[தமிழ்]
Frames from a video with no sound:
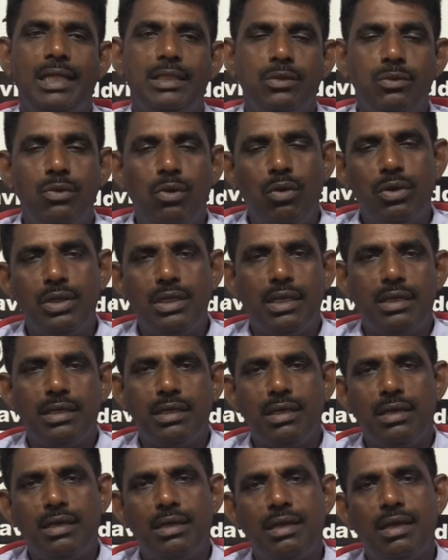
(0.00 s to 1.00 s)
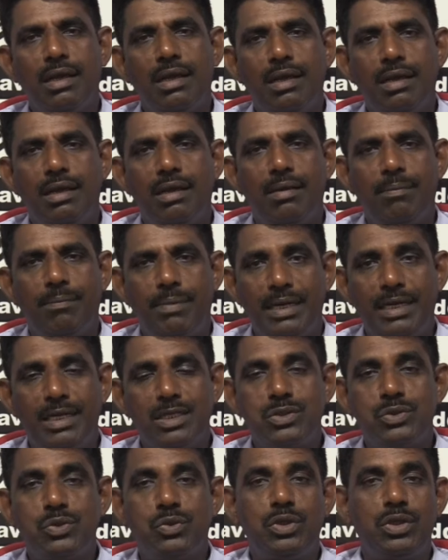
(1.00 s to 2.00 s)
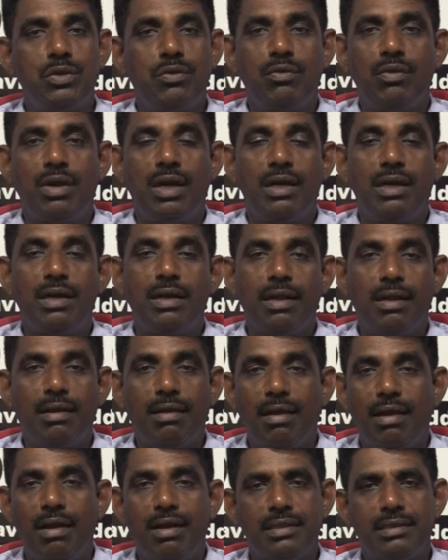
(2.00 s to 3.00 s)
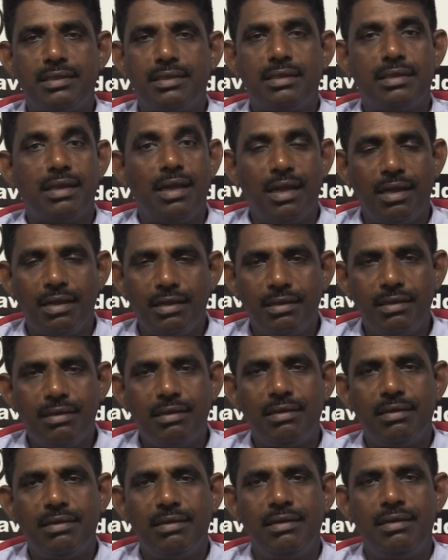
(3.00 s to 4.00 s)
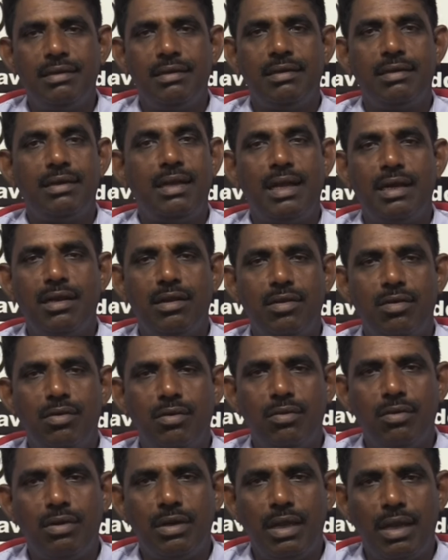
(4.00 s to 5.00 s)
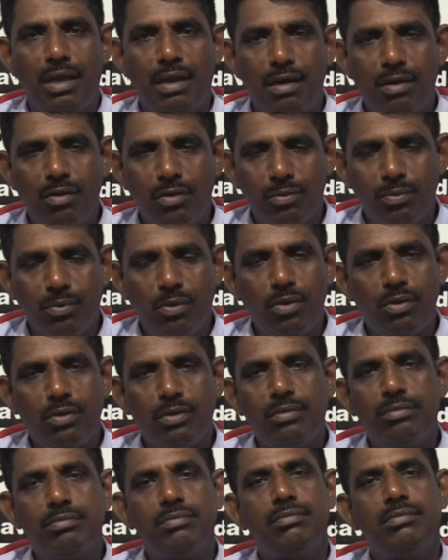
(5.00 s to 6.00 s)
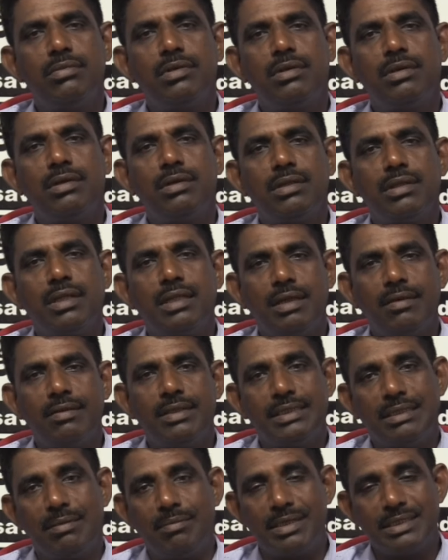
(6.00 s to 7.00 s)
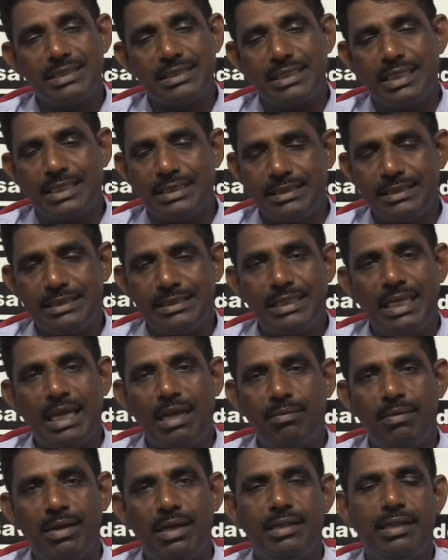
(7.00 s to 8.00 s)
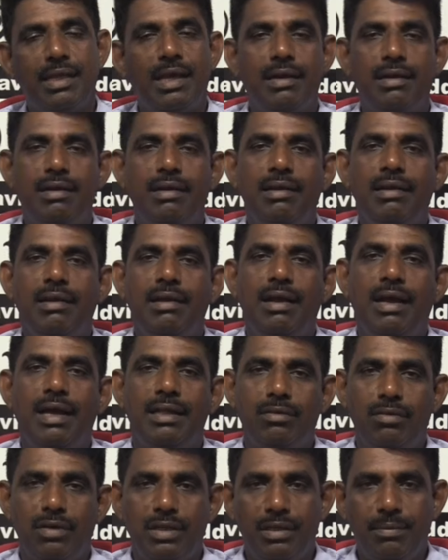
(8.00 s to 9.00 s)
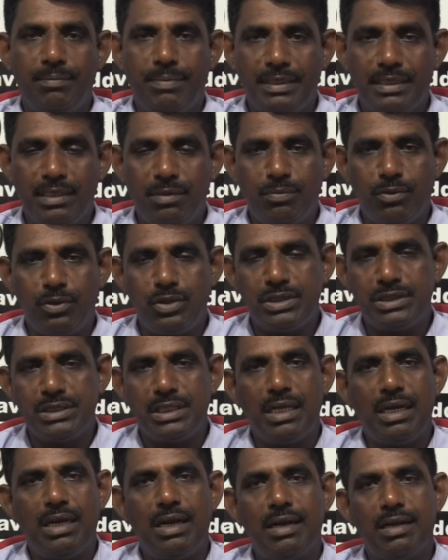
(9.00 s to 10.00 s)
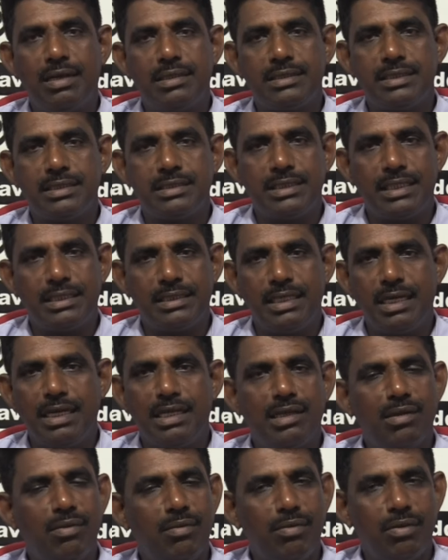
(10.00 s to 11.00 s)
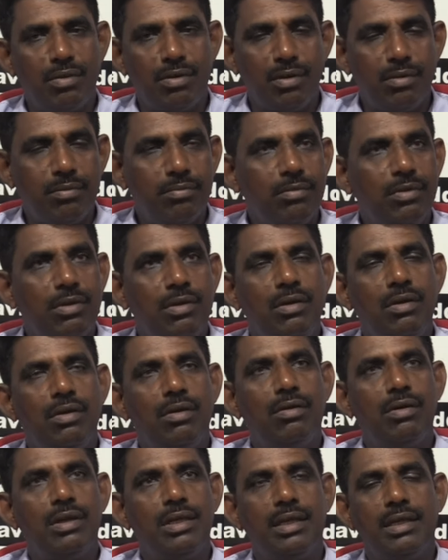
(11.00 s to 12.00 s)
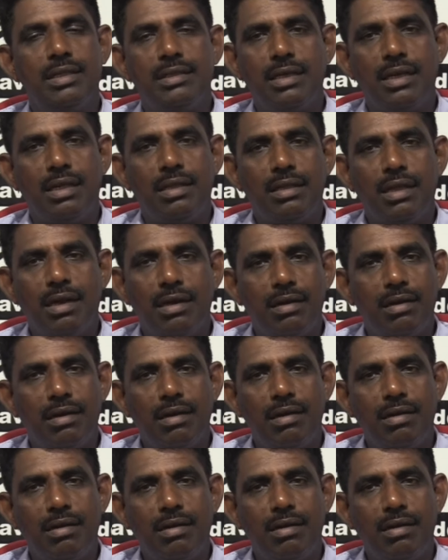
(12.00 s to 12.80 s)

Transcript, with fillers: துரோகி என்கின்ற பட்டம் சூட்டி விடுவார்கின்ற காரணத்துக்காக நான் ஒரு நாங்கள் ஒரு பொழுதும் அதாவது தமிழரசு கட்சியின் சார்பிலே தான் அதனுடைய பதில் பொதுச் செயலாளர் சத்தியலிங்கம் அவர்களும் உடைய இதில் தான்